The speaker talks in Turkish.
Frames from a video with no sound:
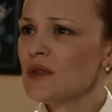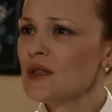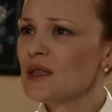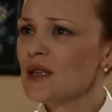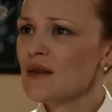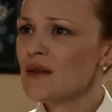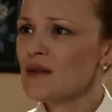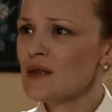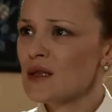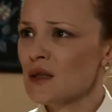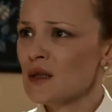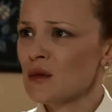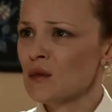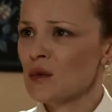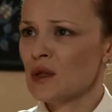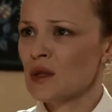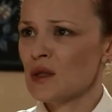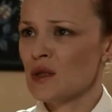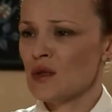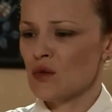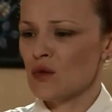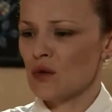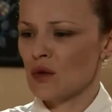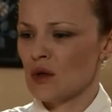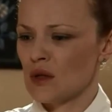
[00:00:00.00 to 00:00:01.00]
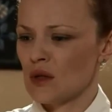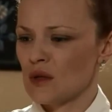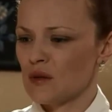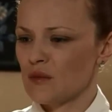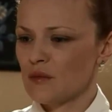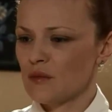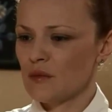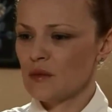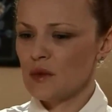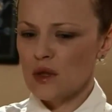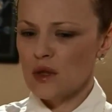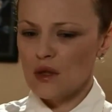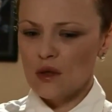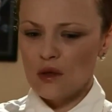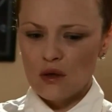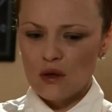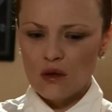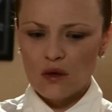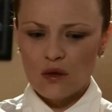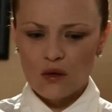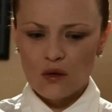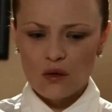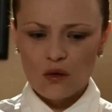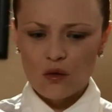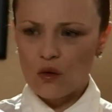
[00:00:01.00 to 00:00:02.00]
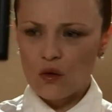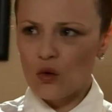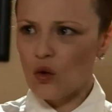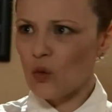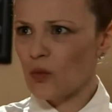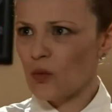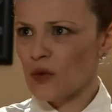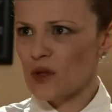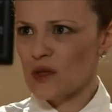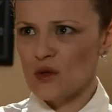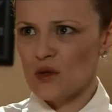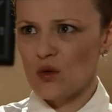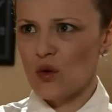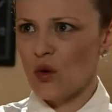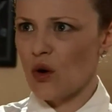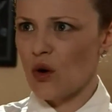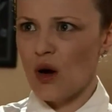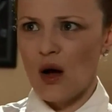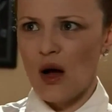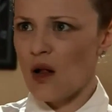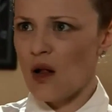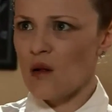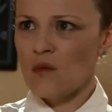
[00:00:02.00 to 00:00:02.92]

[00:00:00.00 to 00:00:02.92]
Firdevs Hanım'a da söyledim. Kopyası yok